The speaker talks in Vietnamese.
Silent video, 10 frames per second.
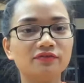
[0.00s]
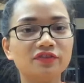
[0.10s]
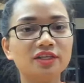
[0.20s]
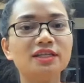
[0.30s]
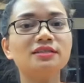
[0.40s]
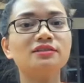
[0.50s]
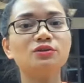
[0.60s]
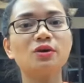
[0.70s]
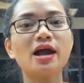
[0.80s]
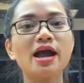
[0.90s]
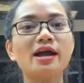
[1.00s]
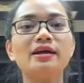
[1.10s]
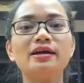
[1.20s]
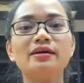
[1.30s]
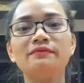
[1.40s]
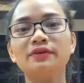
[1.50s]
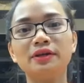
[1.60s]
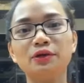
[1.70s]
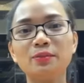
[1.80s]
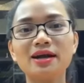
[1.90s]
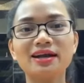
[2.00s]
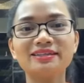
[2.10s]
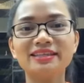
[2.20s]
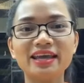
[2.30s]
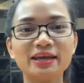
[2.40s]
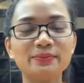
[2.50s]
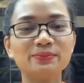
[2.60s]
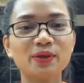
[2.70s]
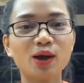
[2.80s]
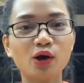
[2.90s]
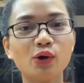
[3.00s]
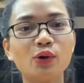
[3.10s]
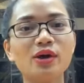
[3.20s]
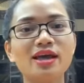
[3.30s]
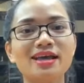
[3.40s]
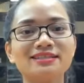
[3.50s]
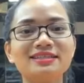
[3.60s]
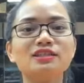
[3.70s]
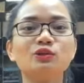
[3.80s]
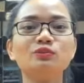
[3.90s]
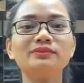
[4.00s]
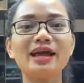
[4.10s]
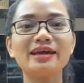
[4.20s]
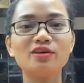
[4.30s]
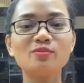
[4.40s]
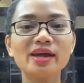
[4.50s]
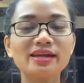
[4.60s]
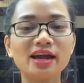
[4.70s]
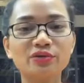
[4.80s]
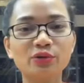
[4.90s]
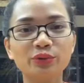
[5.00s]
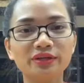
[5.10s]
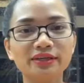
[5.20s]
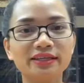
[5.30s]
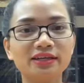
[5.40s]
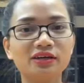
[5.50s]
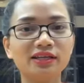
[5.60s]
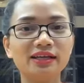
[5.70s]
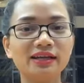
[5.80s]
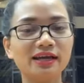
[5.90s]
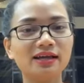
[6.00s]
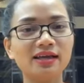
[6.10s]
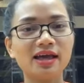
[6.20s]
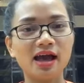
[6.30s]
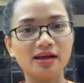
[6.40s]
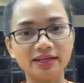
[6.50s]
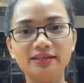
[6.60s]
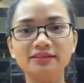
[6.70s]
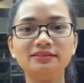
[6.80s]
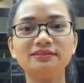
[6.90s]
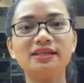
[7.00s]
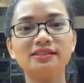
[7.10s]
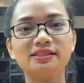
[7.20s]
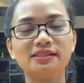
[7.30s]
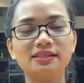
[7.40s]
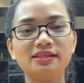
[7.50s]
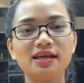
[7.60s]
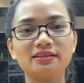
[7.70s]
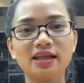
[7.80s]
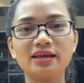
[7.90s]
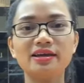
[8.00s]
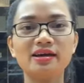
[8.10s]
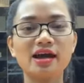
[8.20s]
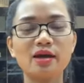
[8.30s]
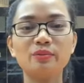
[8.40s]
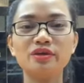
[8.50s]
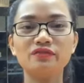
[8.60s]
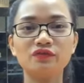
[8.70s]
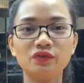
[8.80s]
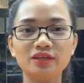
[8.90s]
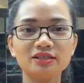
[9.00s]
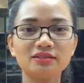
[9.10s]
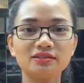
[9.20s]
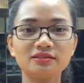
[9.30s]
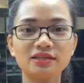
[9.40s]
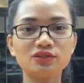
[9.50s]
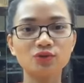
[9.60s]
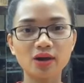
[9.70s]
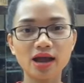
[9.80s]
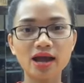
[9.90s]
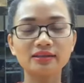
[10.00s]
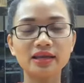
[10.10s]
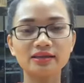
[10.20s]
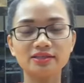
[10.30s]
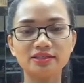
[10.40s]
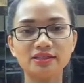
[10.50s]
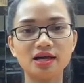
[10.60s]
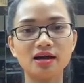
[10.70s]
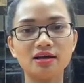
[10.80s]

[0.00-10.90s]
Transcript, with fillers: Fitness Yoga. Nếu mà các chị em có sinh sống tại Đông Anh, Hà Nội thì có thể là đến địa chỉ tại Ami Fitness and Yoga tại địa chỉ